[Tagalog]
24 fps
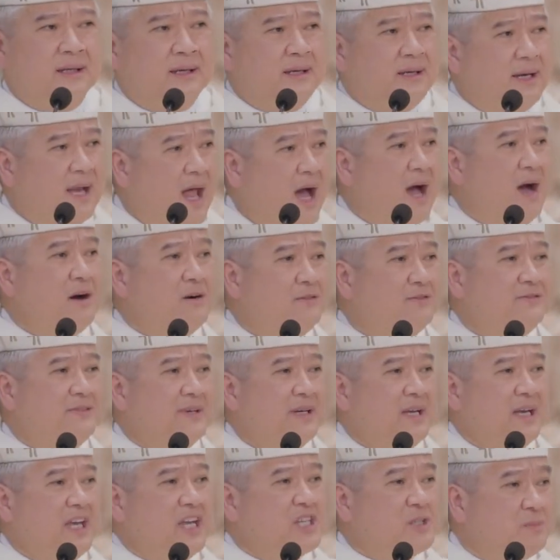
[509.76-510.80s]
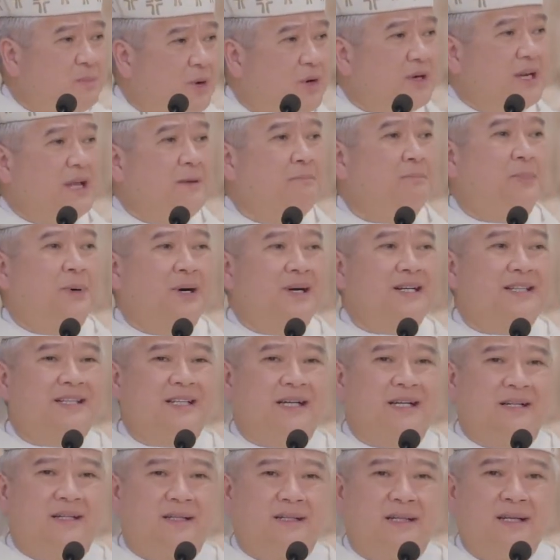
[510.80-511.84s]
Love is more
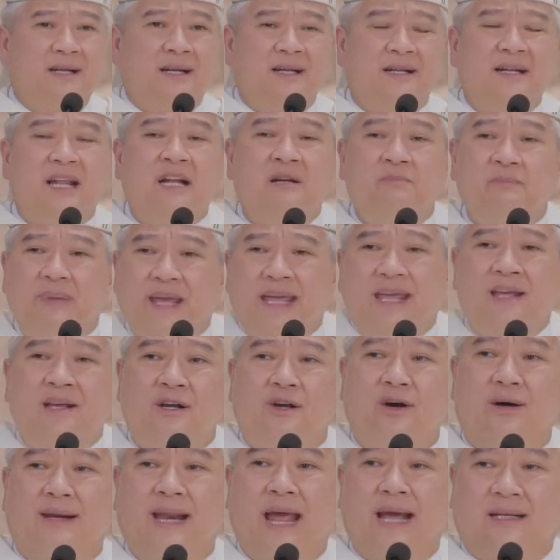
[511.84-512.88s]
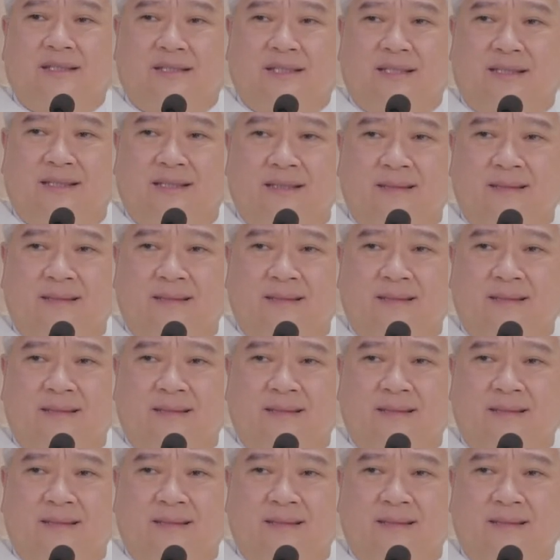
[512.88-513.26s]
important than being correct.